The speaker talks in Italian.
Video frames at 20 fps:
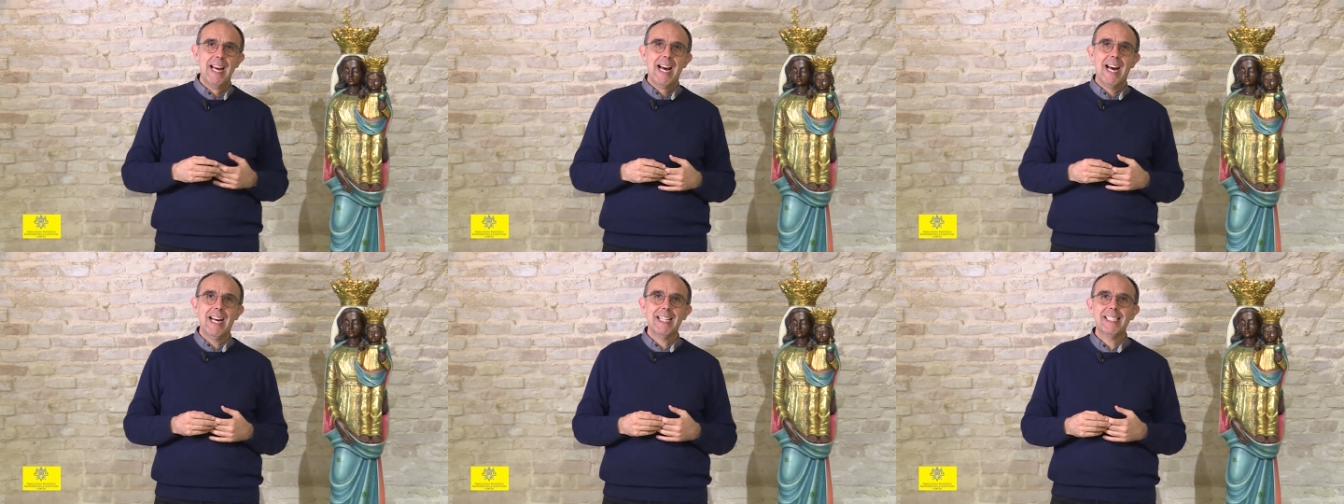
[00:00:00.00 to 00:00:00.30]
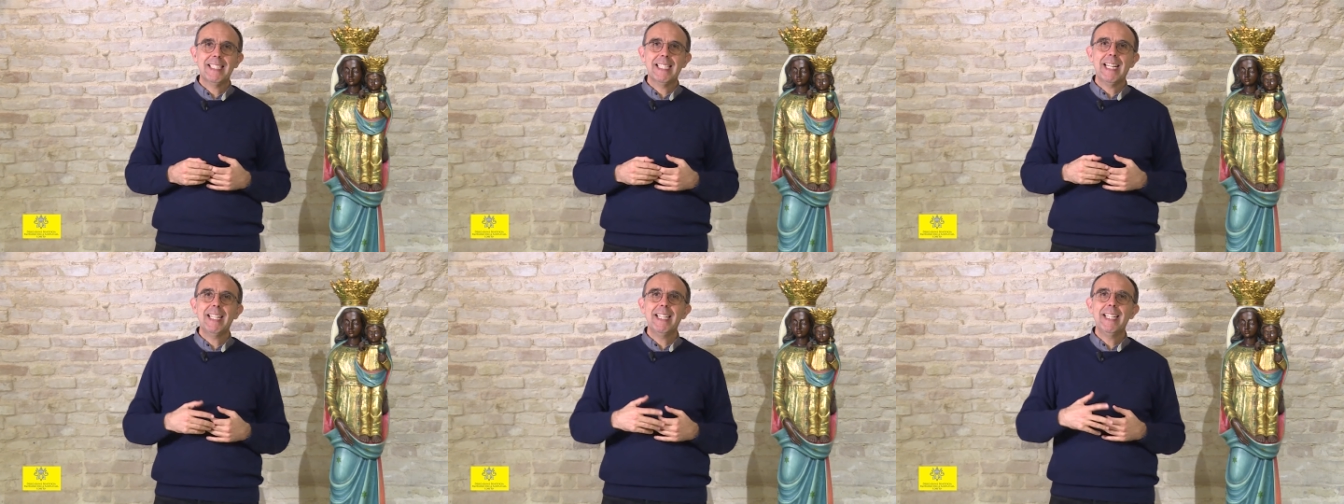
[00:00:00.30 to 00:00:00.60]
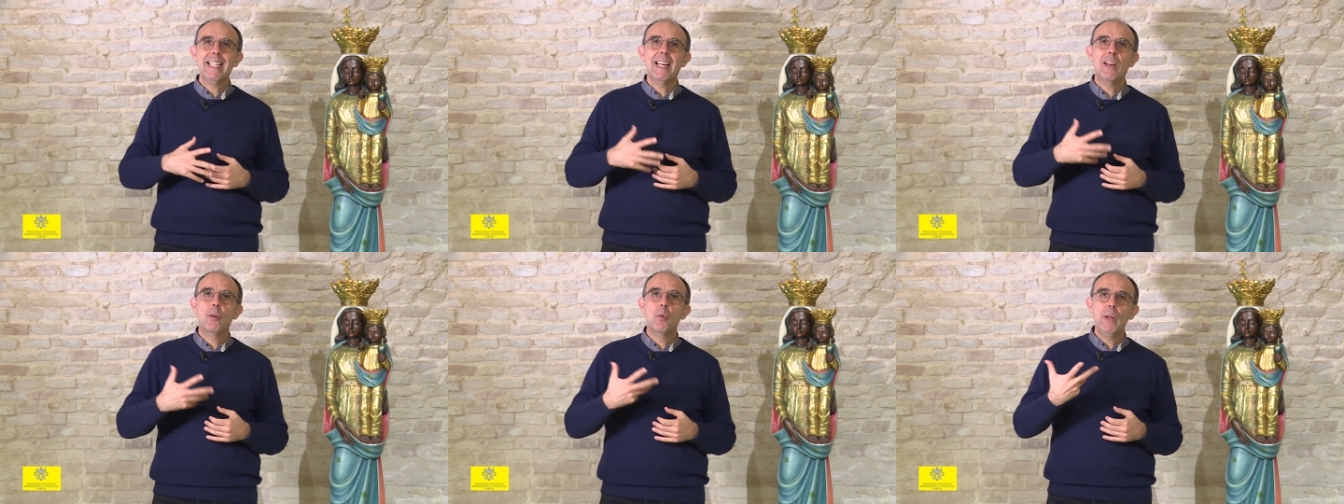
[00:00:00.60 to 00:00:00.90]
a stare
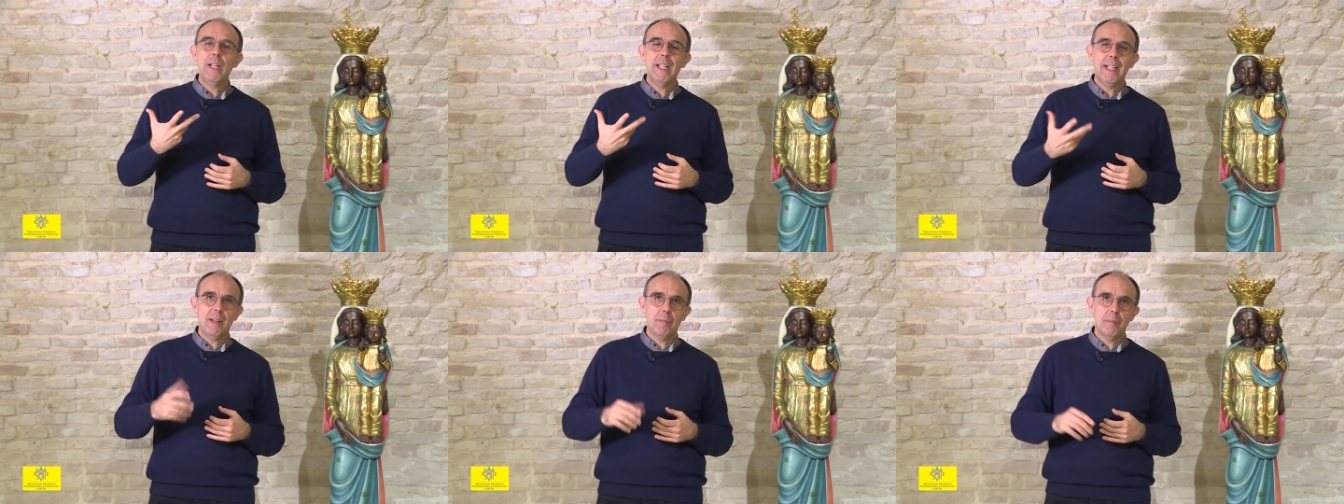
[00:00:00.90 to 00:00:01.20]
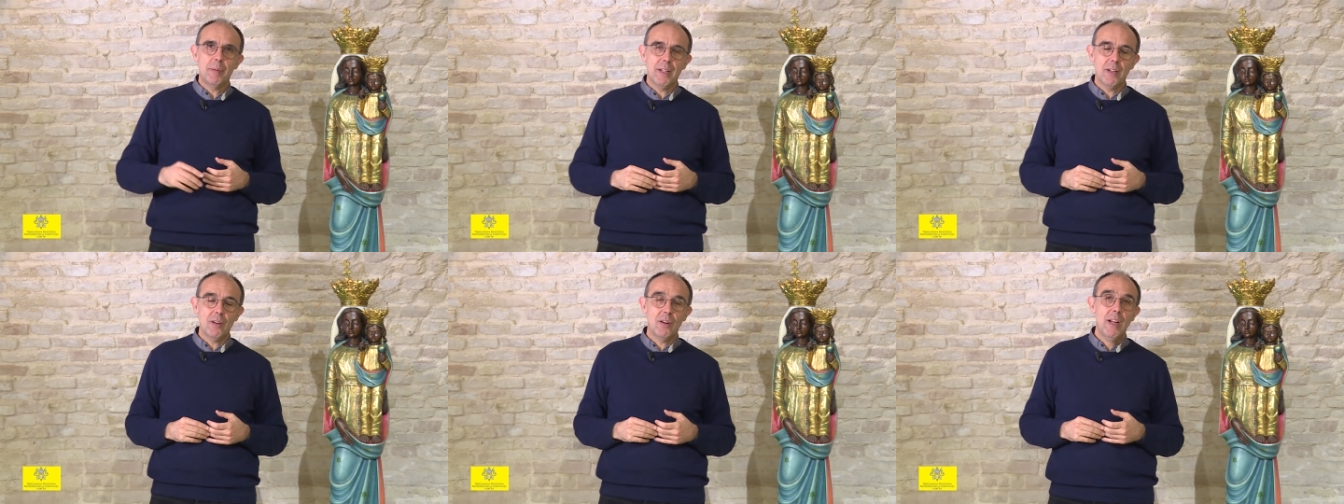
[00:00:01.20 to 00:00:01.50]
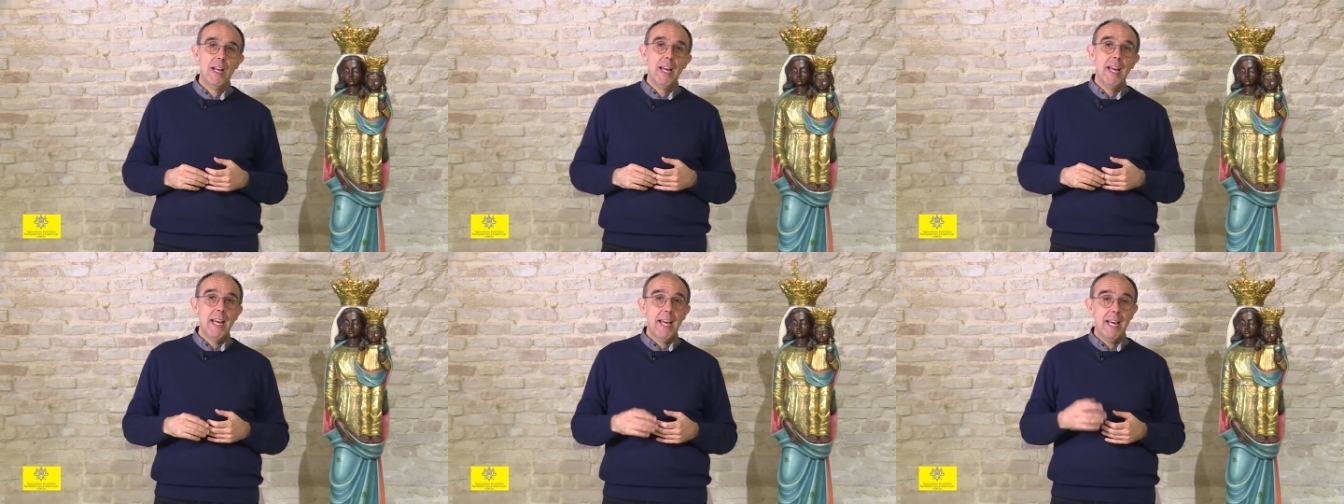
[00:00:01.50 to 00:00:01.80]
in equilibrio.
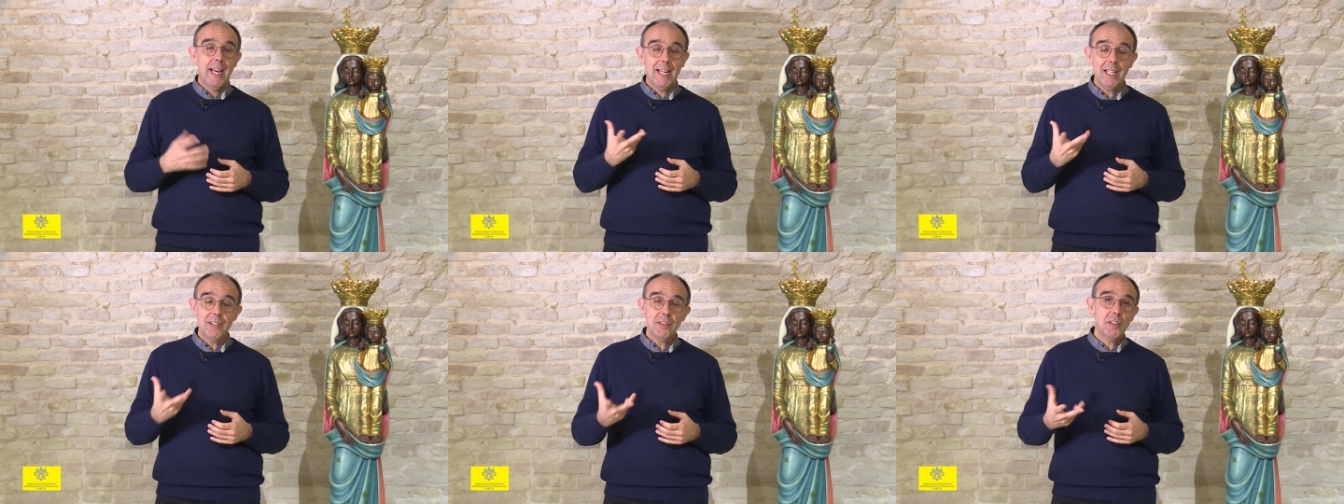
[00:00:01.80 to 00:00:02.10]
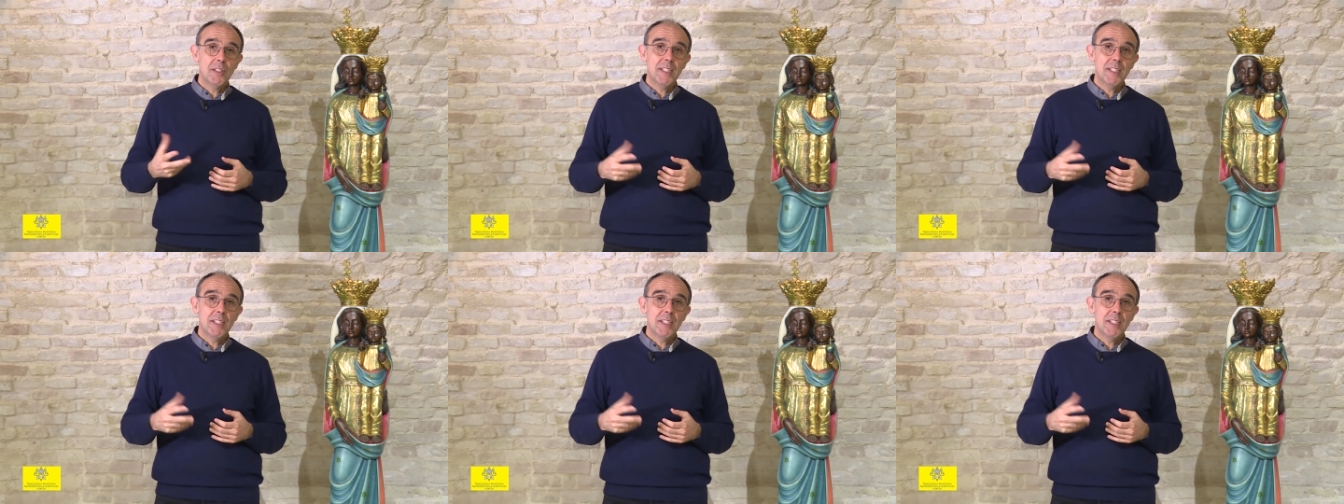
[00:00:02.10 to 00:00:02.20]
E caso